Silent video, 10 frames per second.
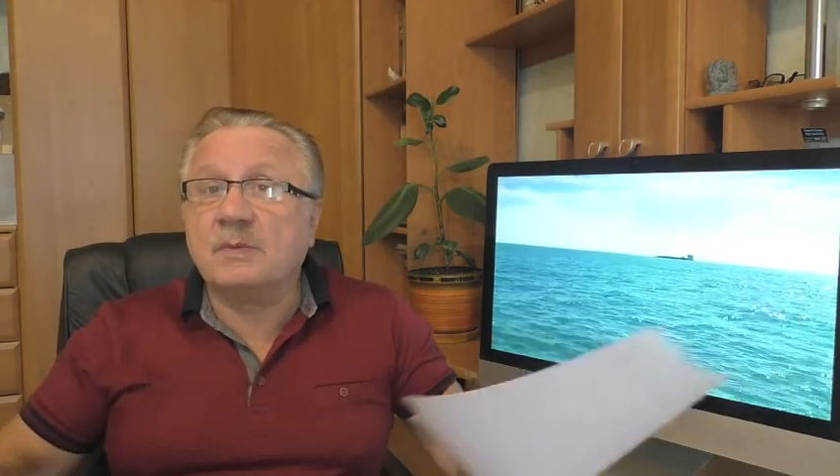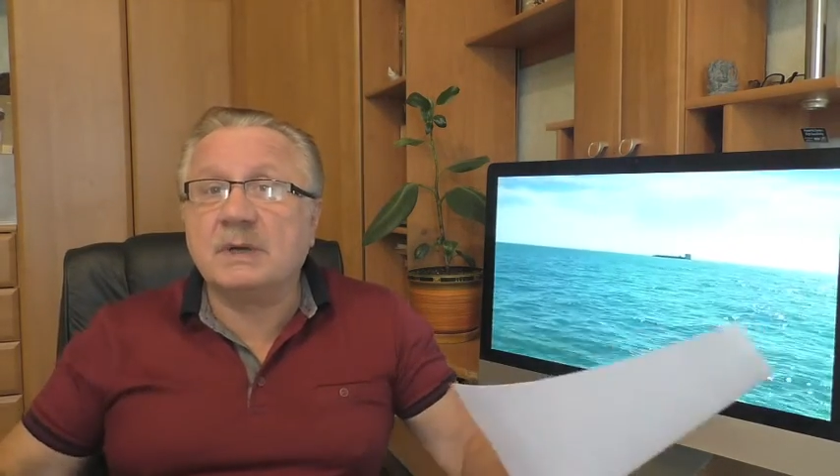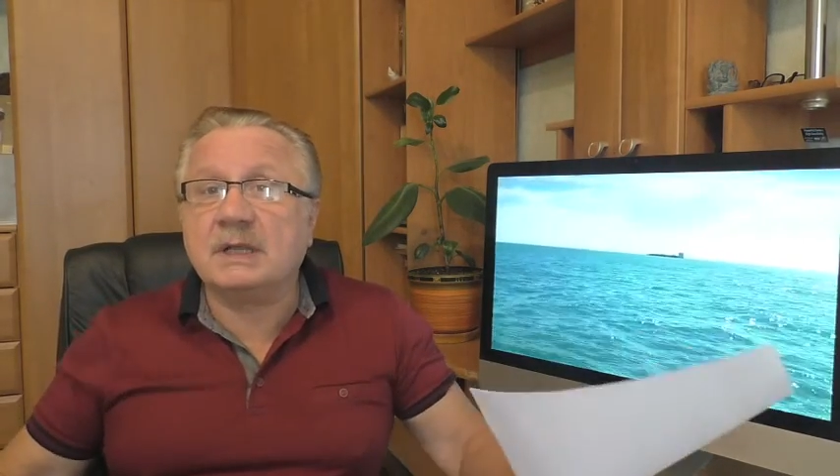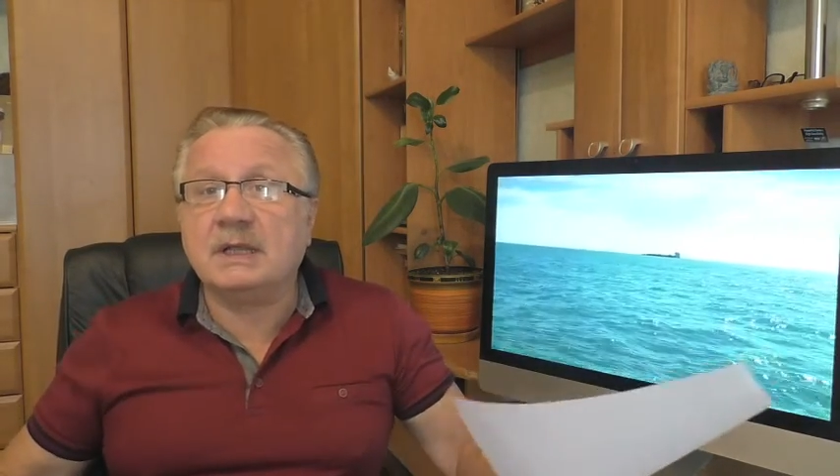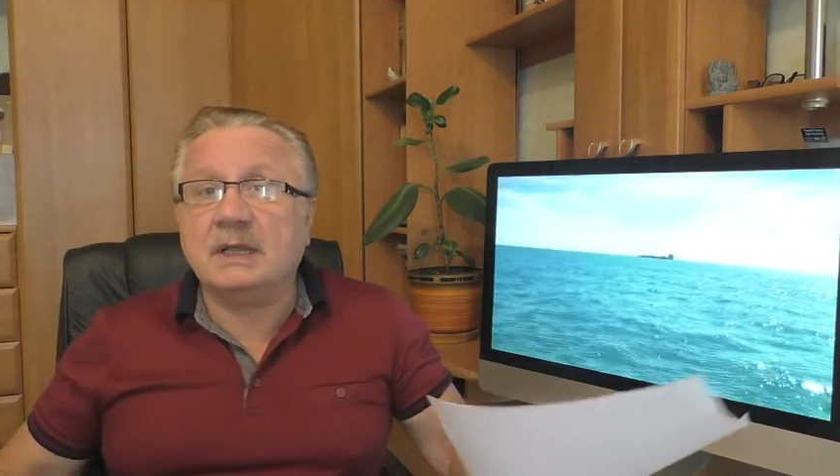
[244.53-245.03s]

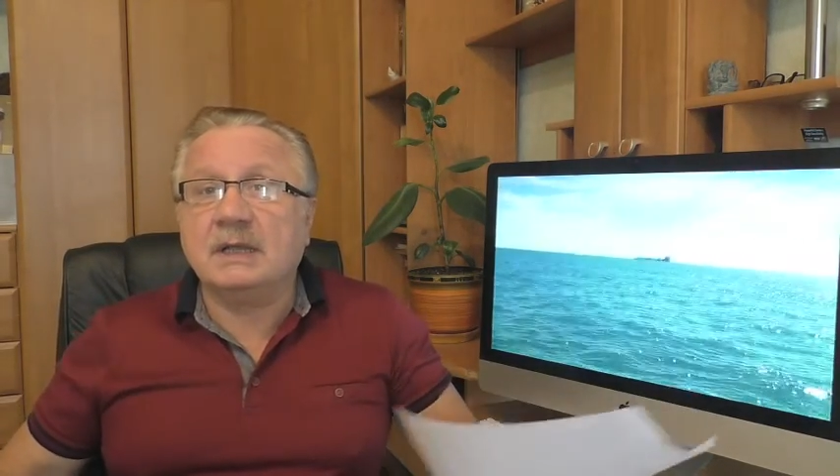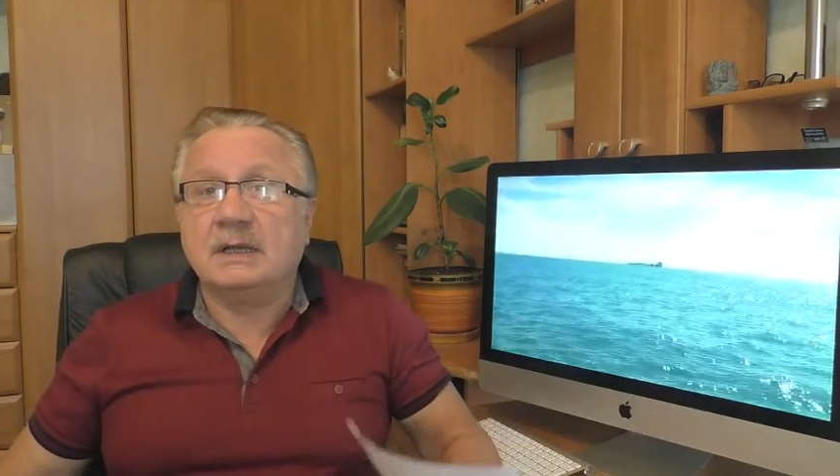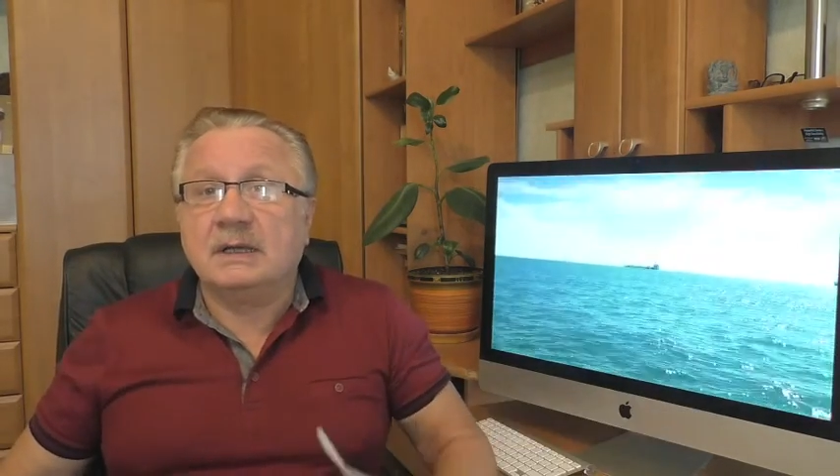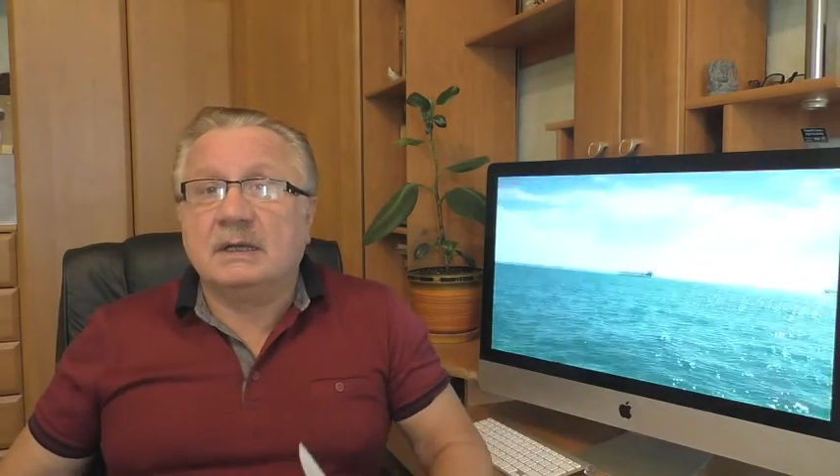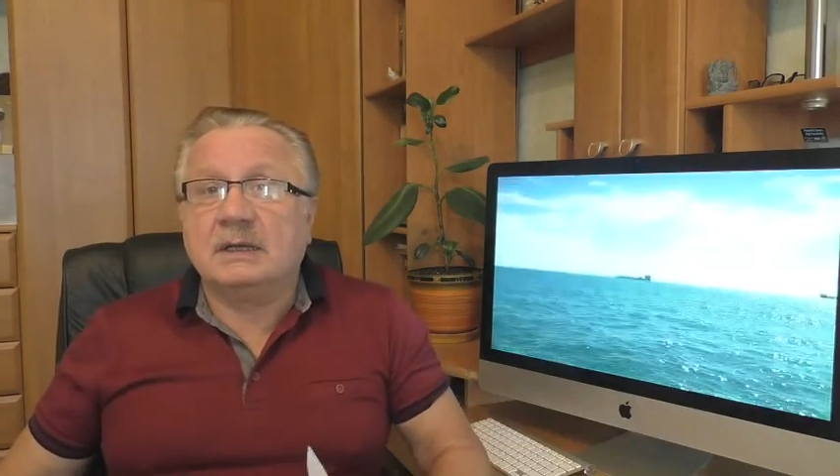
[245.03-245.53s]
Мы не
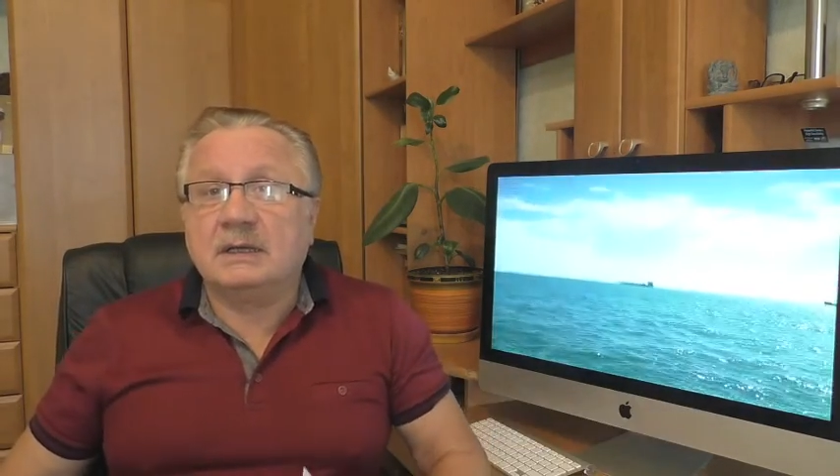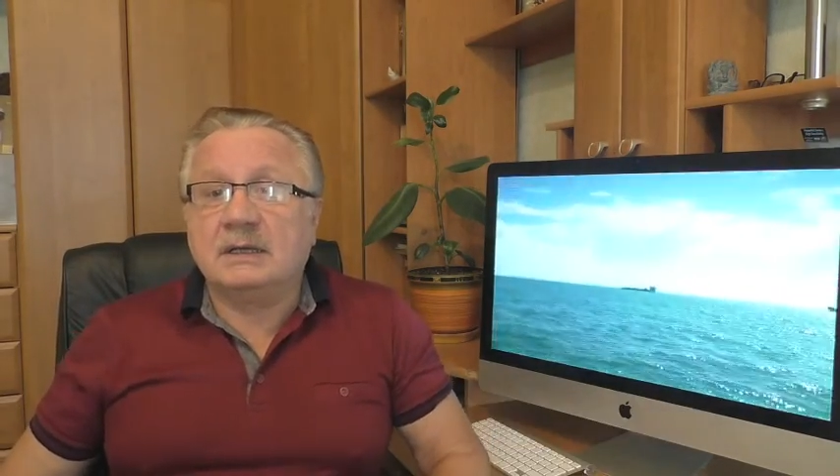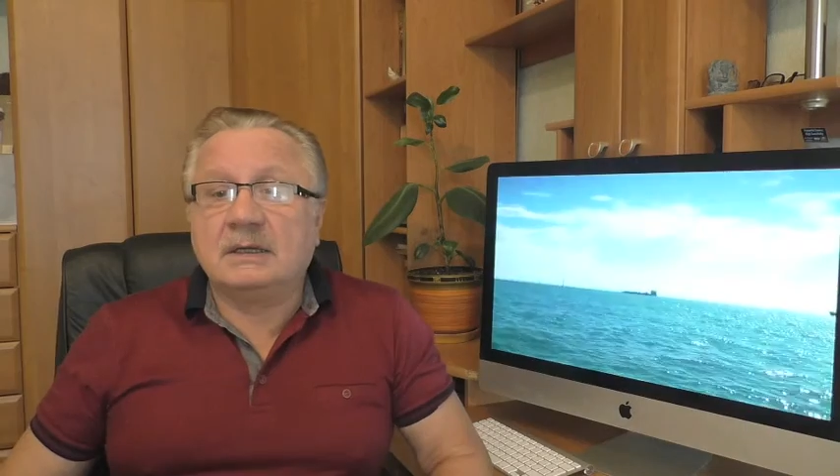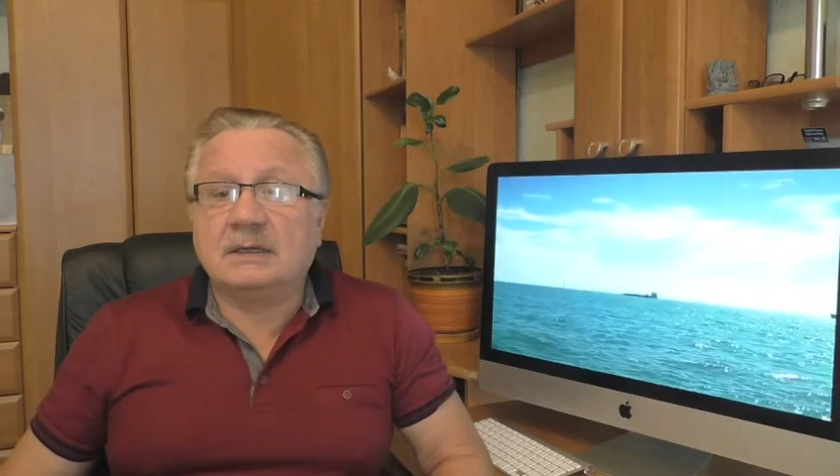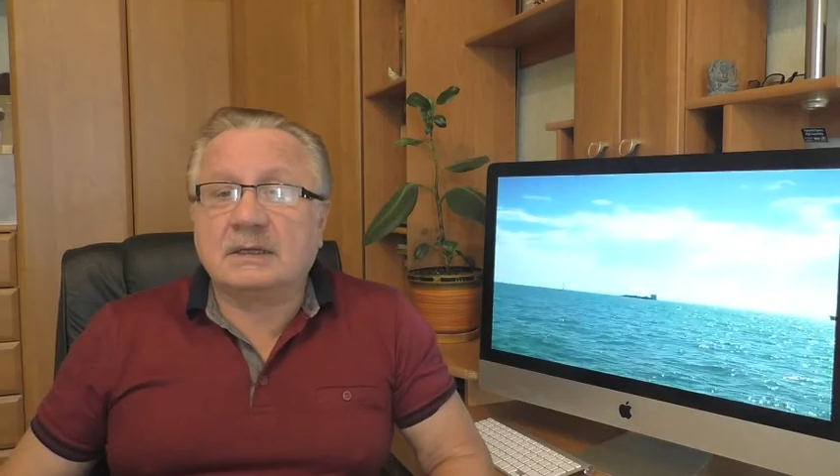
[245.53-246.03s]

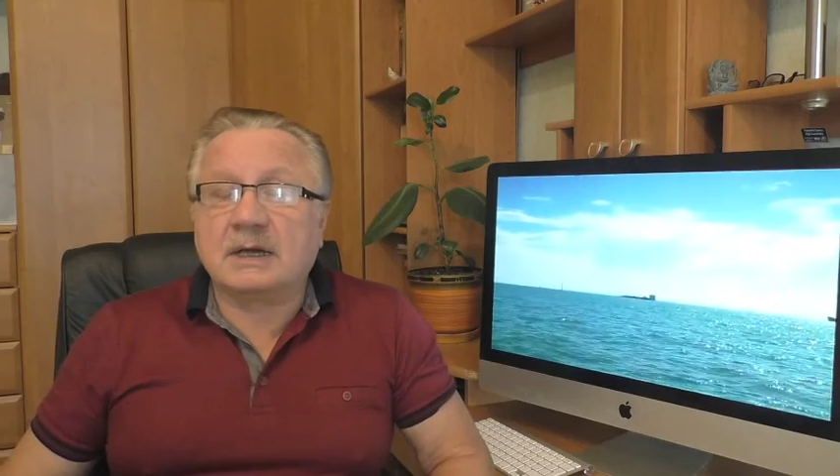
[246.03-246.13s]
э,